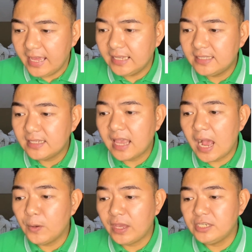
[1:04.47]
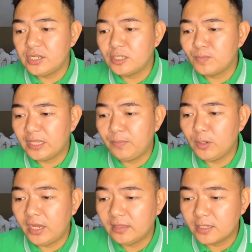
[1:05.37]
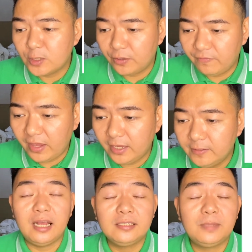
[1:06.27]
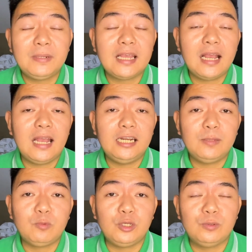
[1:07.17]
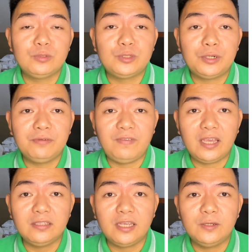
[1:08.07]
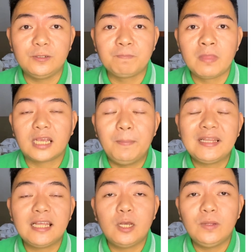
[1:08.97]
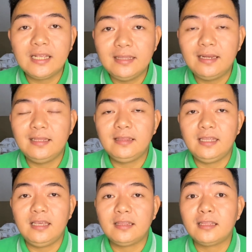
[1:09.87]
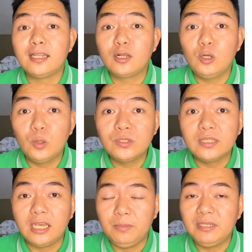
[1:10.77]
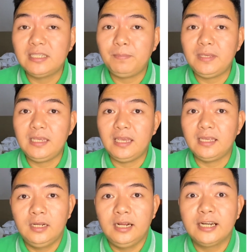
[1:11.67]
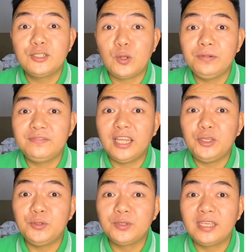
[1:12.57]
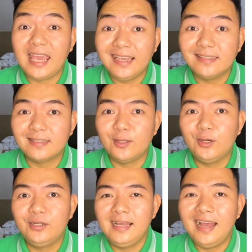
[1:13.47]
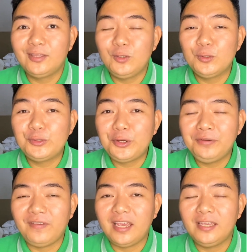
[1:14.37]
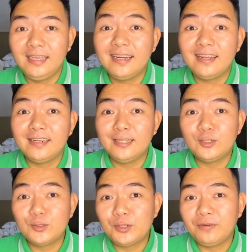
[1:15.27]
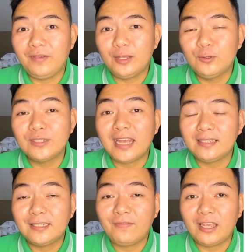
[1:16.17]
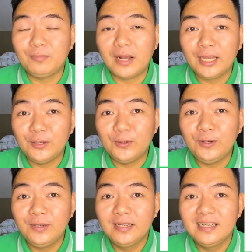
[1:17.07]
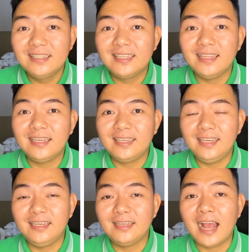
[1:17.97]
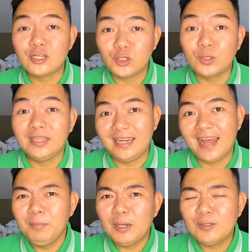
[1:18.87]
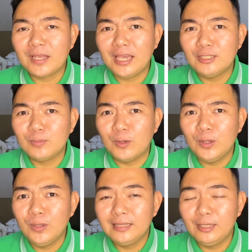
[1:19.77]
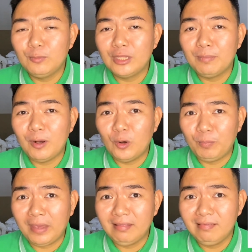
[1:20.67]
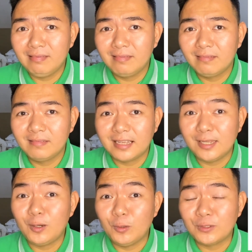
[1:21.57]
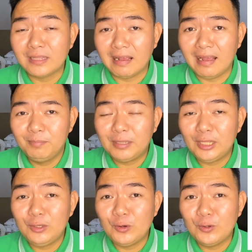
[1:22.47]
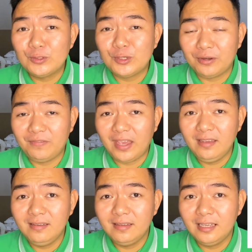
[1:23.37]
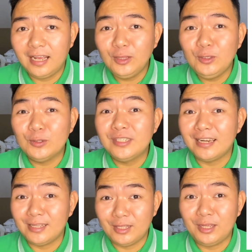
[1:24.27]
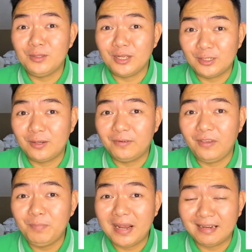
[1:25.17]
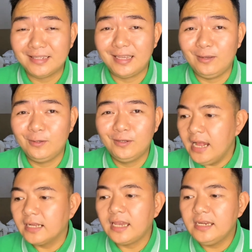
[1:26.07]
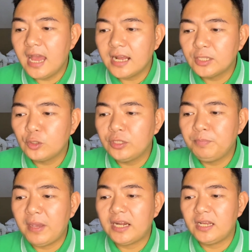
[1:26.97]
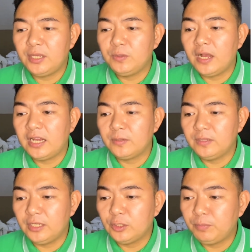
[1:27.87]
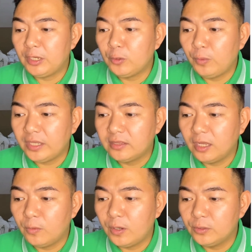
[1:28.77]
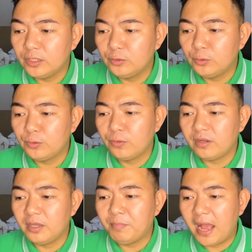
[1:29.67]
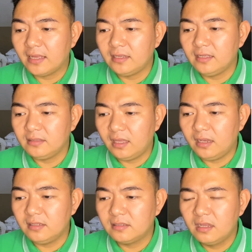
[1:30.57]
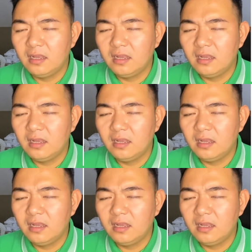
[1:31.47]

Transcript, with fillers: Is this how agents manipulate the survey? Uh, sa pagkakaalam ko yung survey na yon, kapag nagawan ka nila ng ticket at nag-close na, ibig sabihin, resolve na yung case, no? At yung survey, i-release yung survey kung satisfied ba kayo sa naging action nila. Pero sa case mo, hindi mo na ma-open kasi close na nga. Pati yung survey, ano yun, sila na yung nag-survey para sa iyo. Kailangan ko ng pera ngayong araw na ito pero wait daw ako ng 2 to 3 banking days.